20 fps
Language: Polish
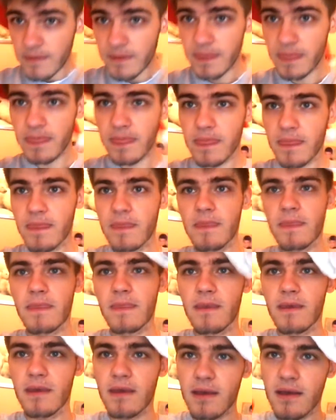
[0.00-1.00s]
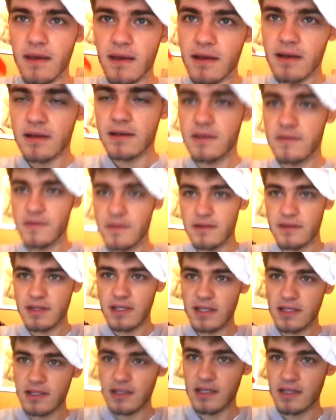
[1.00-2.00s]
A ja to.
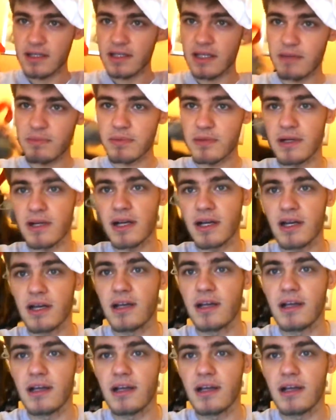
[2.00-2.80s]
Świąteczna czapka.